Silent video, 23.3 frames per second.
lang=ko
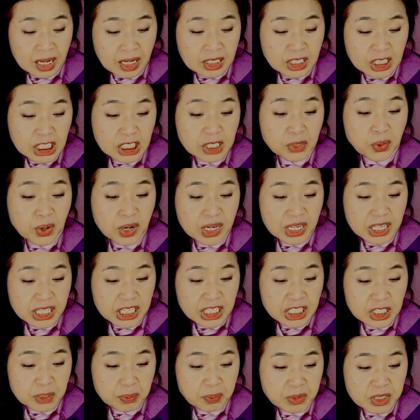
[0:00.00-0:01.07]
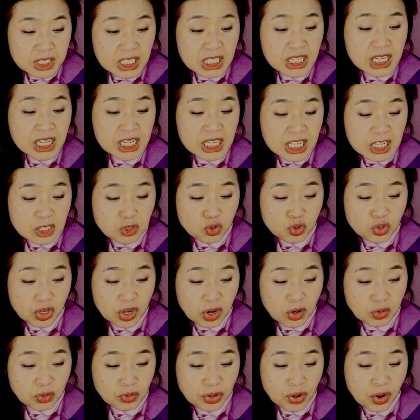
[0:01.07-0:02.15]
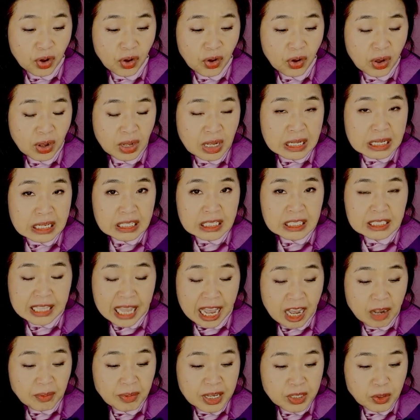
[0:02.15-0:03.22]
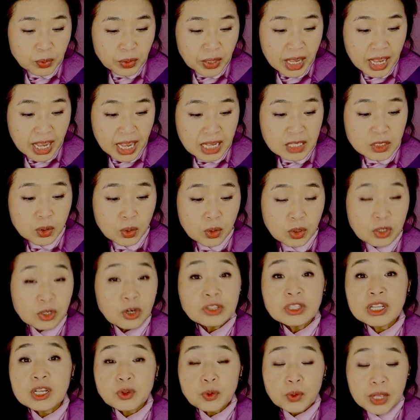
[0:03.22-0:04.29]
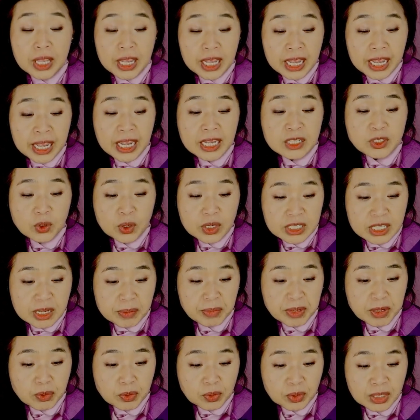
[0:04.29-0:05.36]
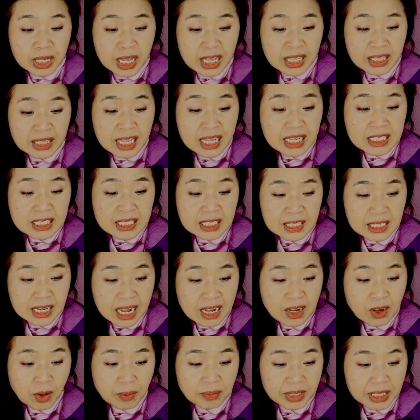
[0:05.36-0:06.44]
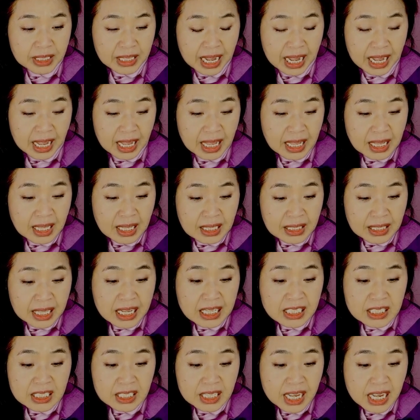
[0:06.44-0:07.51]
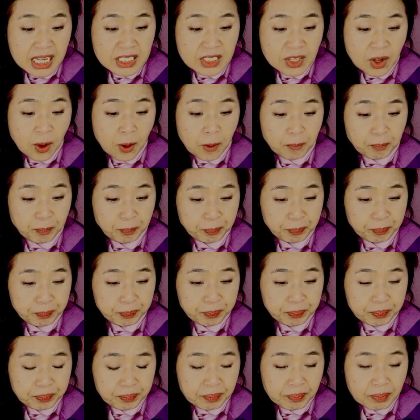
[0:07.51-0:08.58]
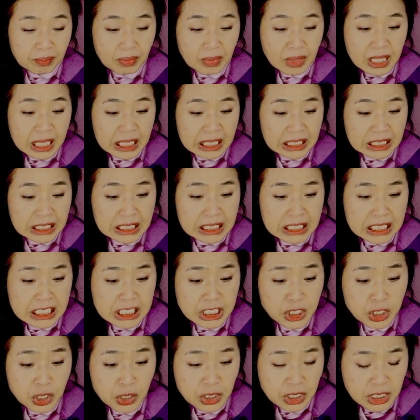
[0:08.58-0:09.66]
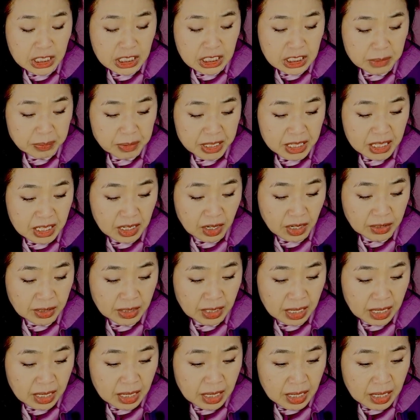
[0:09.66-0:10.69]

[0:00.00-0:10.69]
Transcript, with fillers: 7월 27일 기준이었고요. 그 다음에도 계속 그런데도 계속 이제 미국은 테스트를 한 겁니다. 테스트해서 2021년